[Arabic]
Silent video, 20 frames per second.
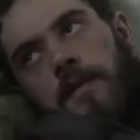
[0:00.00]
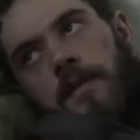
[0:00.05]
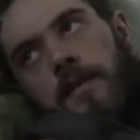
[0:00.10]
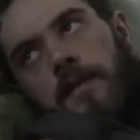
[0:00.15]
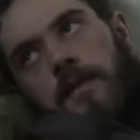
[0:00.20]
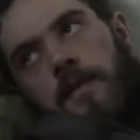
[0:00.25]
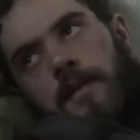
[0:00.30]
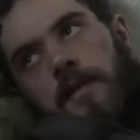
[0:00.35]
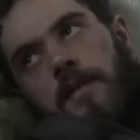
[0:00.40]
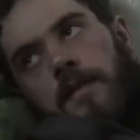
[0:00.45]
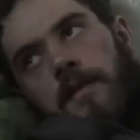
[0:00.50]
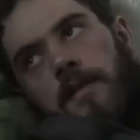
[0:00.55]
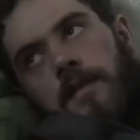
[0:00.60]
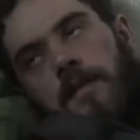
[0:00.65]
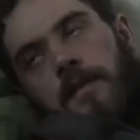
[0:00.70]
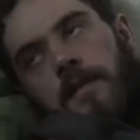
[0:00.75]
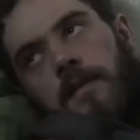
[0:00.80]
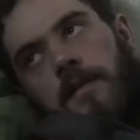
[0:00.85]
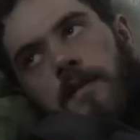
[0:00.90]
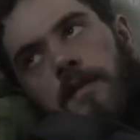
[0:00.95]
حلبي
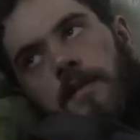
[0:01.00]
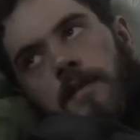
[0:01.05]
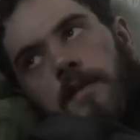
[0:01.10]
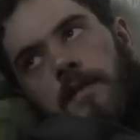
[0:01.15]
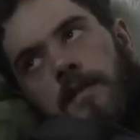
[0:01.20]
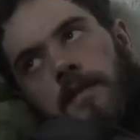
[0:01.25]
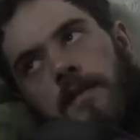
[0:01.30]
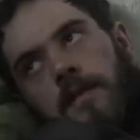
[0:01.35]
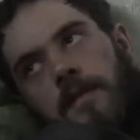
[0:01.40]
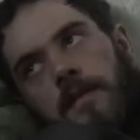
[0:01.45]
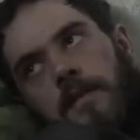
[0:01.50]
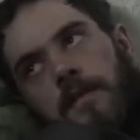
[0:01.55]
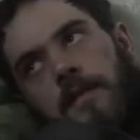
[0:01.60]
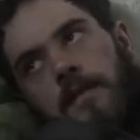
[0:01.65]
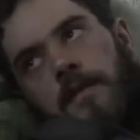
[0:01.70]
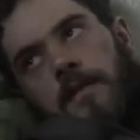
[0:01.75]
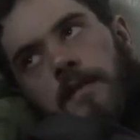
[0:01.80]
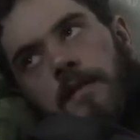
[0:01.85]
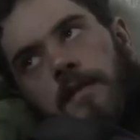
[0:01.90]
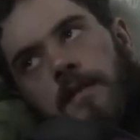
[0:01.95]

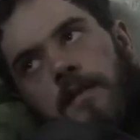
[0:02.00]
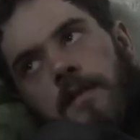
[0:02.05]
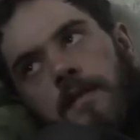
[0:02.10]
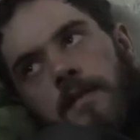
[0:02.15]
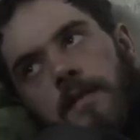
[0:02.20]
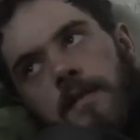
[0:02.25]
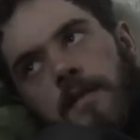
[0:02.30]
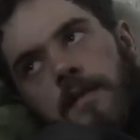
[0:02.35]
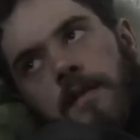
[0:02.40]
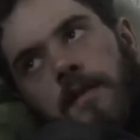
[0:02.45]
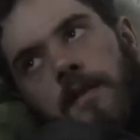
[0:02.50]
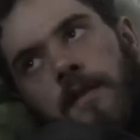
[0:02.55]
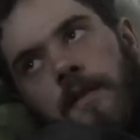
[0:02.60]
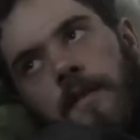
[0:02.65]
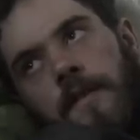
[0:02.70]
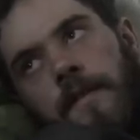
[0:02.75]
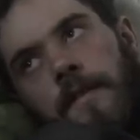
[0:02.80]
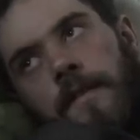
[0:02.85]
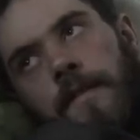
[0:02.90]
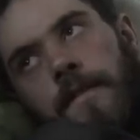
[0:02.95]
والضابط المسؤول
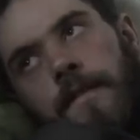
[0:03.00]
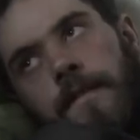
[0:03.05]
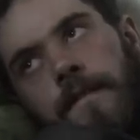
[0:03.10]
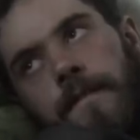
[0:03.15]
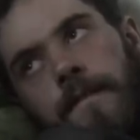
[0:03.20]
على كافة